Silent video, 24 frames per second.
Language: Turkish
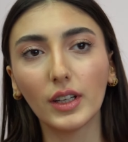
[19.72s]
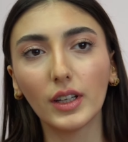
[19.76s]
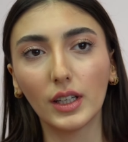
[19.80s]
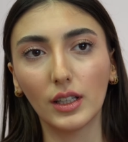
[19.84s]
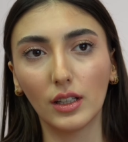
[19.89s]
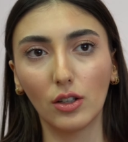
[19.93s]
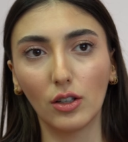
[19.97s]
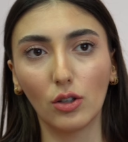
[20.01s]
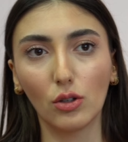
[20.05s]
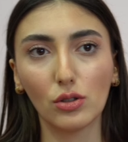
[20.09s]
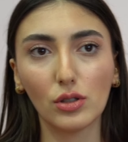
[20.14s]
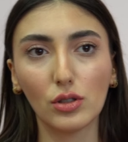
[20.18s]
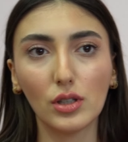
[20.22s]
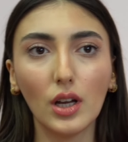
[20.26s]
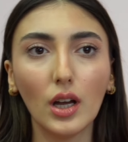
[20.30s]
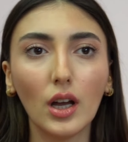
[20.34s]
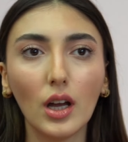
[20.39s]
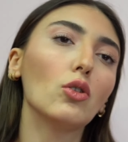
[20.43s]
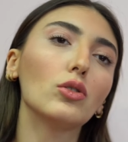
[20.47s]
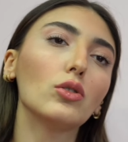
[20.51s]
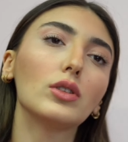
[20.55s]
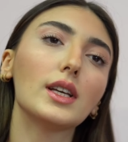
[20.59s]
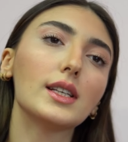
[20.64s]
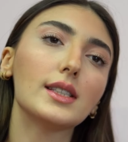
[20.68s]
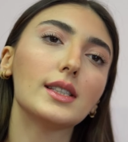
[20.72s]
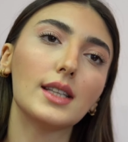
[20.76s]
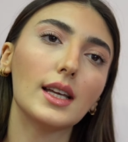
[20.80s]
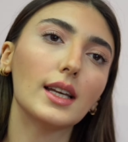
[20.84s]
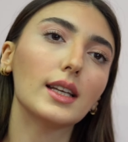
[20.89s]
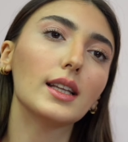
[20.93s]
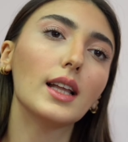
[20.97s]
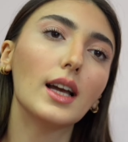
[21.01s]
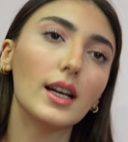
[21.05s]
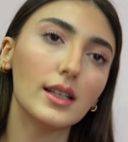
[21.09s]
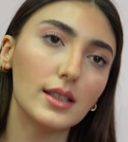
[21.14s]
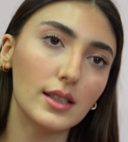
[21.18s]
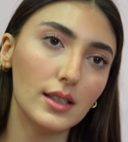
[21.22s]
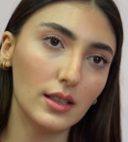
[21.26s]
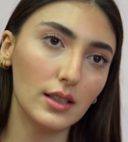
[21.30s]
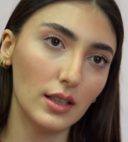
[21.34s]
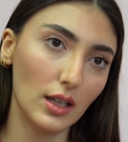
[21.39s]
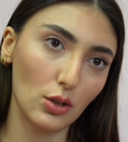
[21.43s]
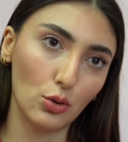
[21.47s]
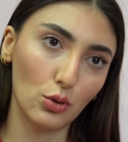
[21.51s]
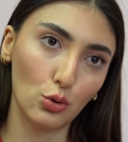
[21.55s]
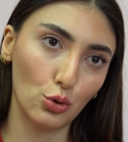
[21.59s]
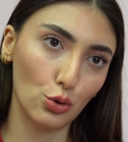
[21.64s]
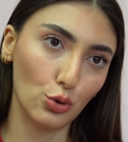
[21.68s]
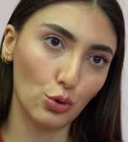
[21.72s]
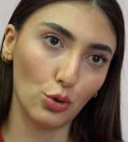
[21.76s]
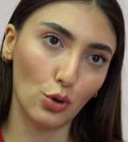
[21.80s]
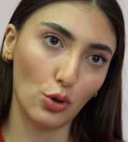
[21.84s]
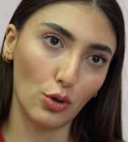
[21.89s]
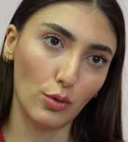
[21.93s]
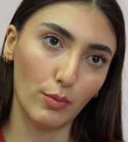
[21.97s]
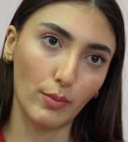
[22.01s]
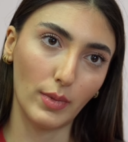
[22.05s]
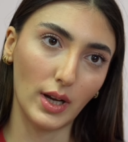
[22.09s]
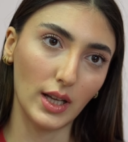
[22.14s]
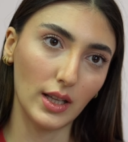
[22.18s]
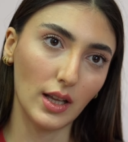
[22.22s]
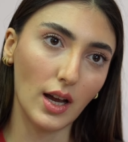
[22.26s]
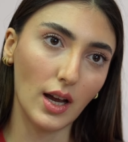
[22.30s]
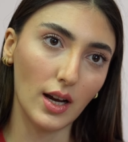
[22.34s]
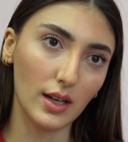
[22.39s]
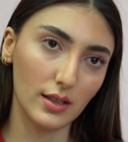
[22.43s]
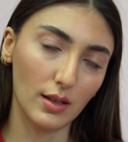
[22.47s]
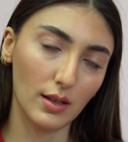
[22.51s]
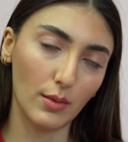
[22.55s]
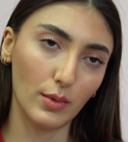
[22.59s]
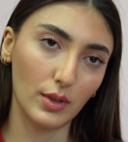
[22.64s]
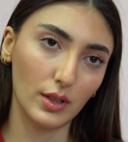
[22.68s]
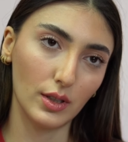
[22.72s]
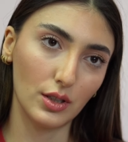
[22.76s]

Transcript: veriliyorsa o desteklensin diye düşünüyorum ben her zaman